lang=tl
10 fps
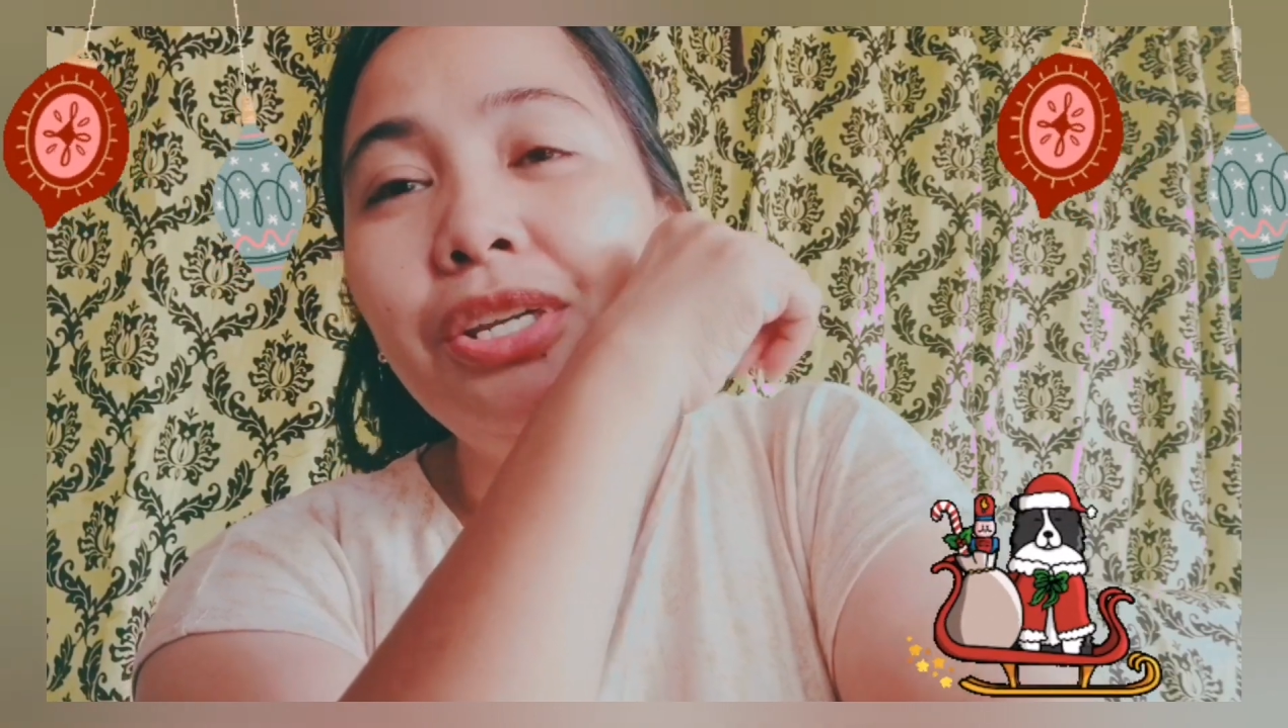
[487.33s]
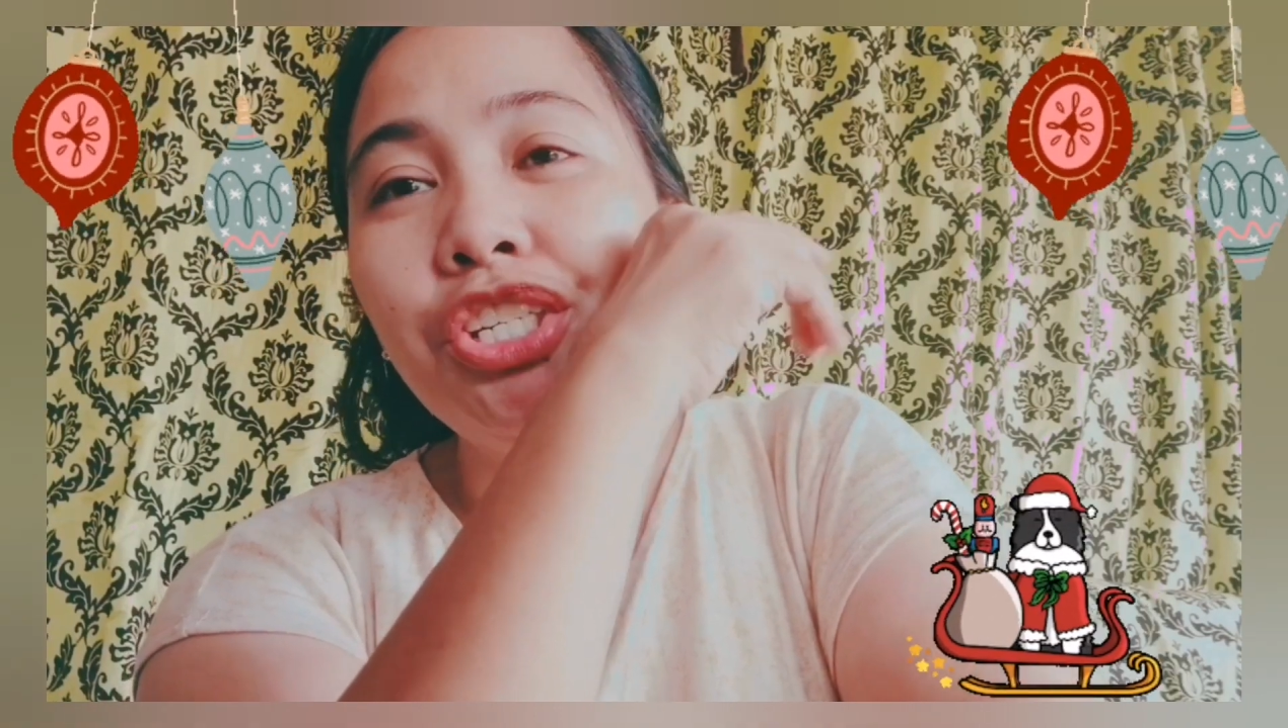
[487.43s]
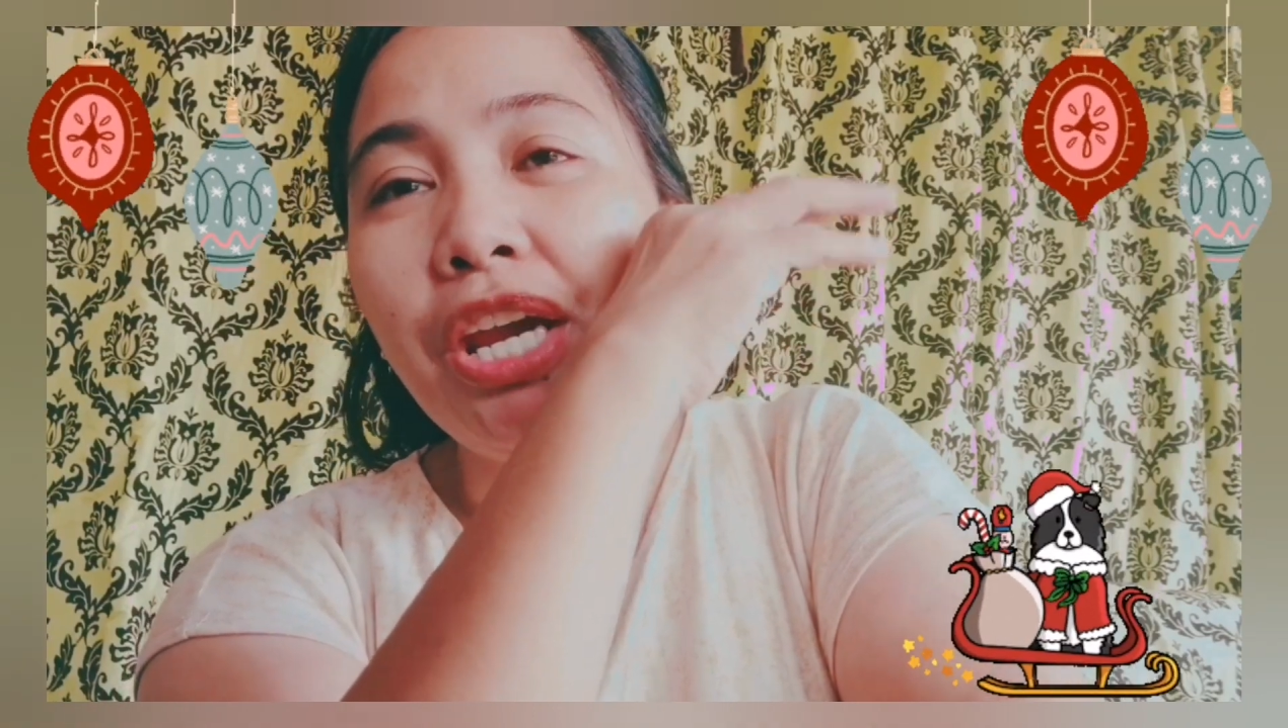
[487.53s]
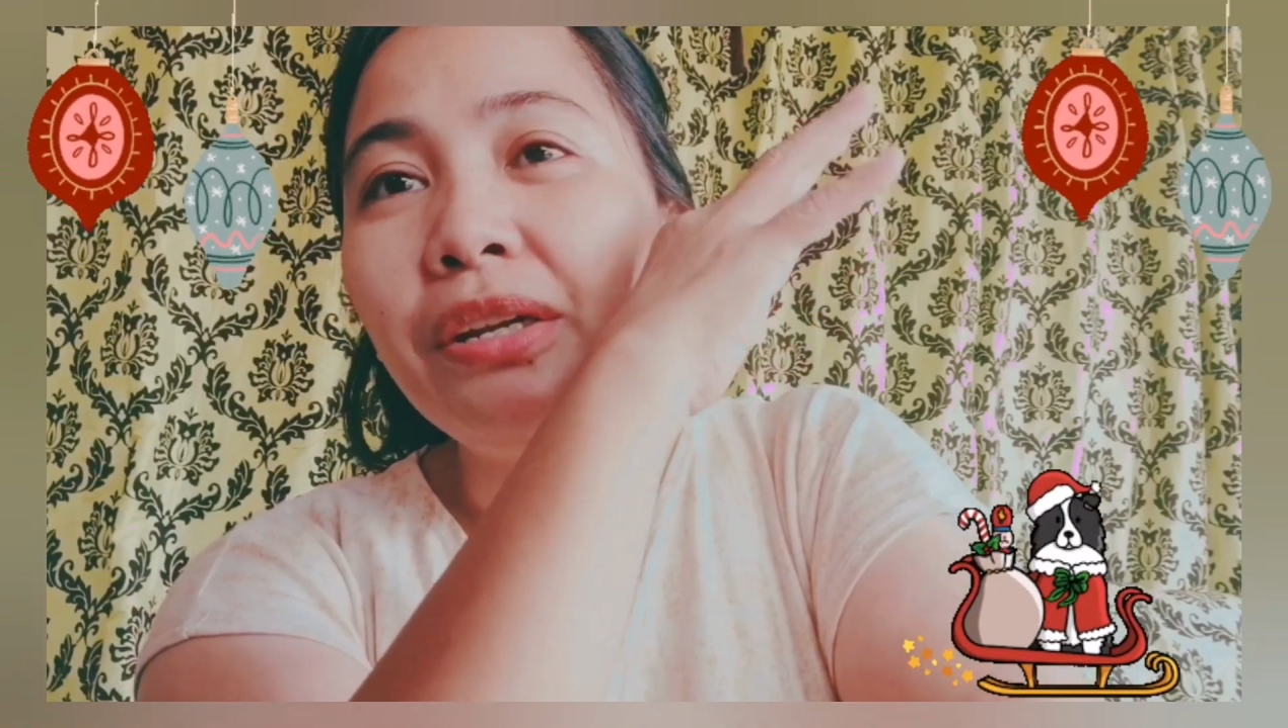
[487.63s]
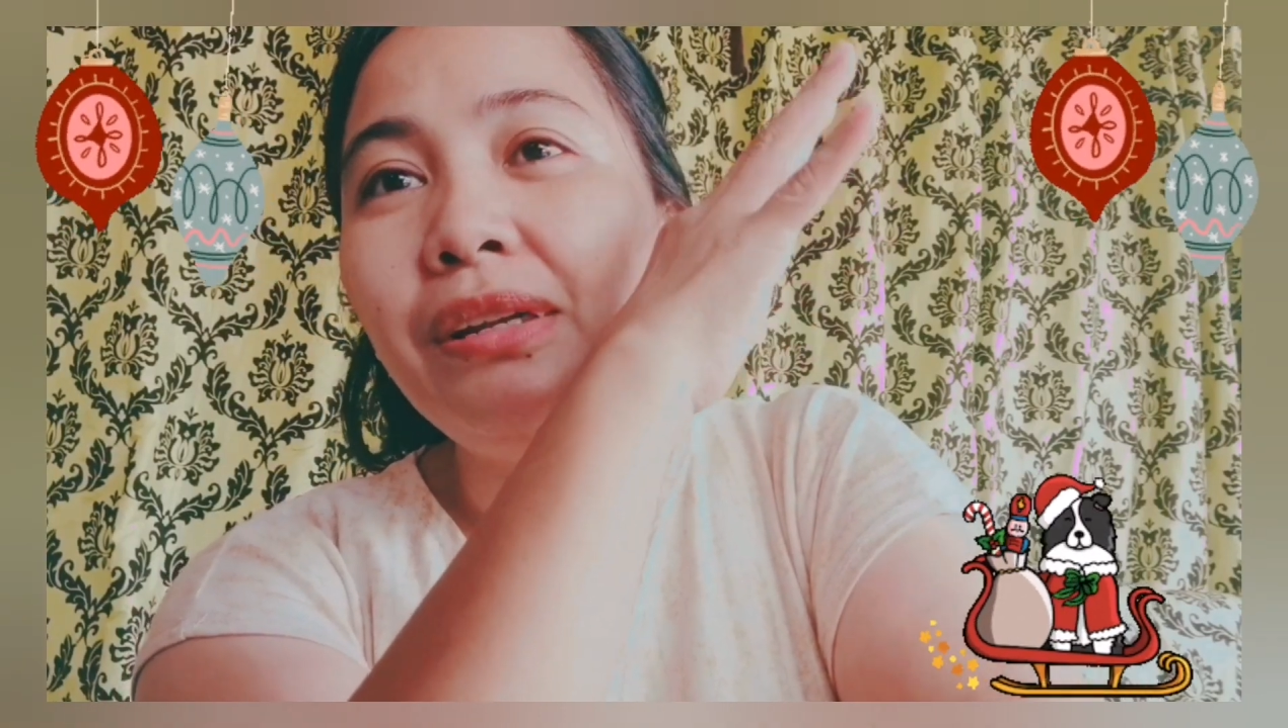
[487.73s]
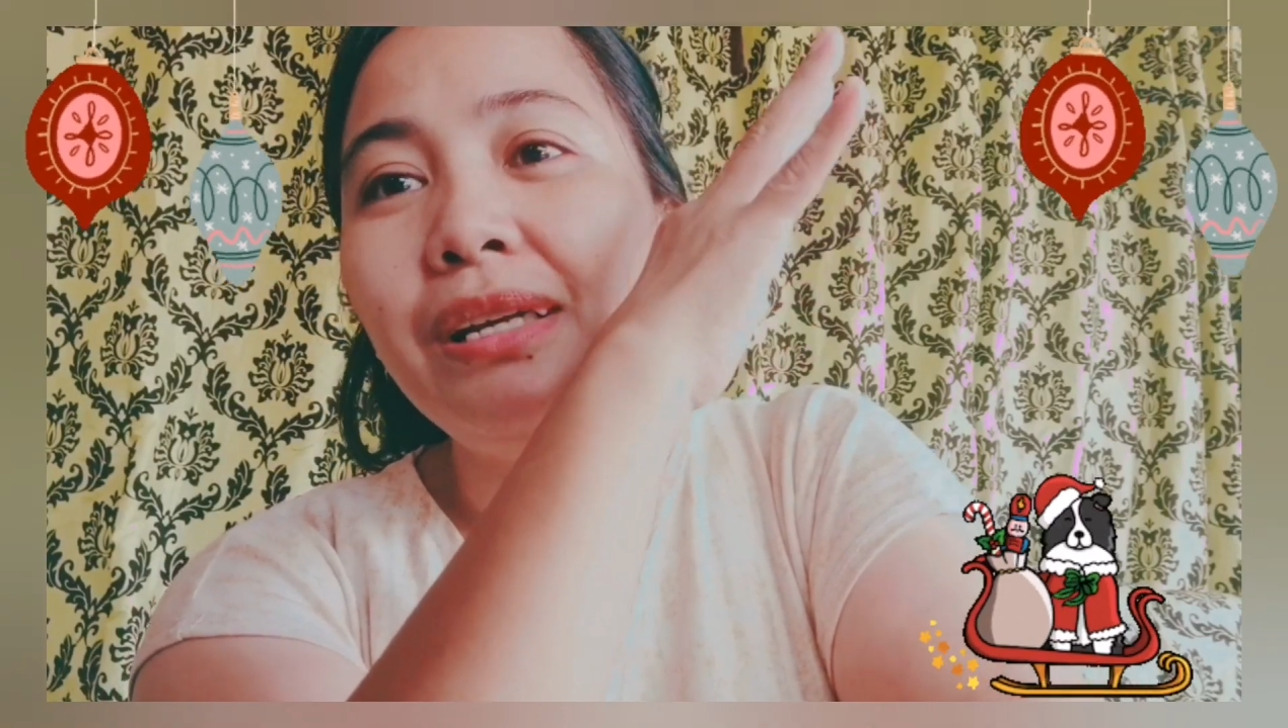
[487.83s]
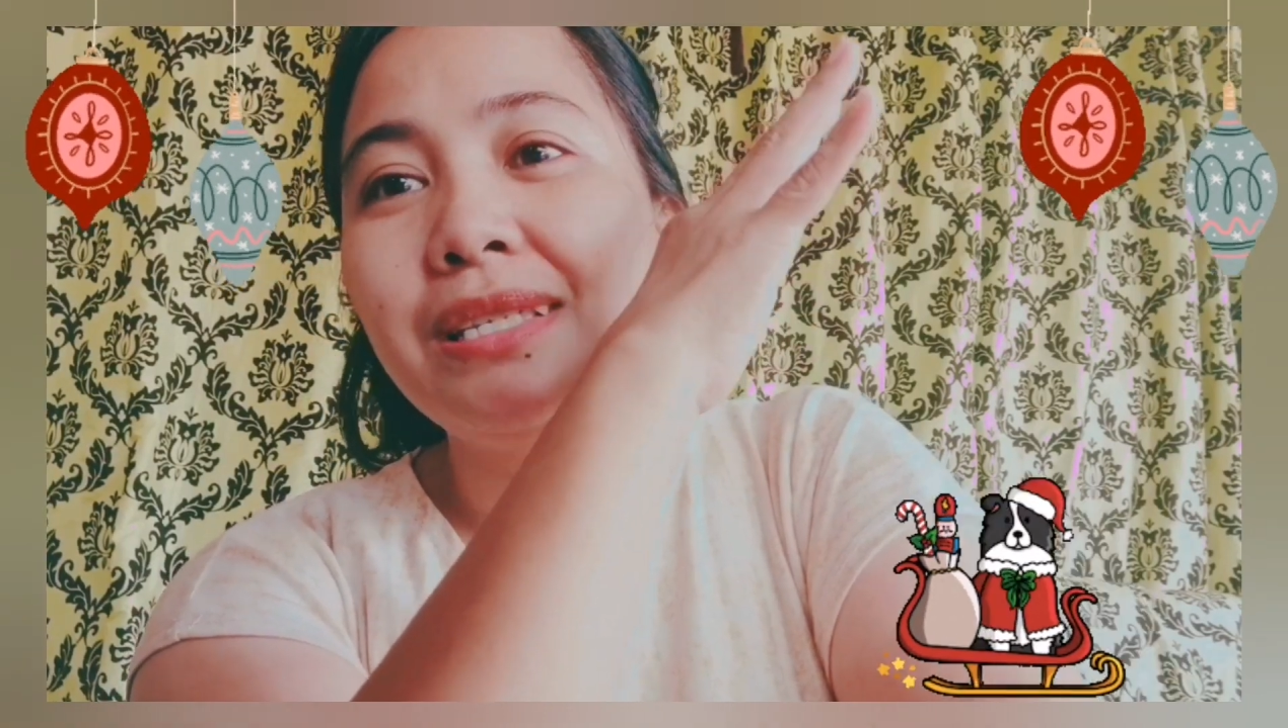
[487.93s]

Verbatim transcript: share ko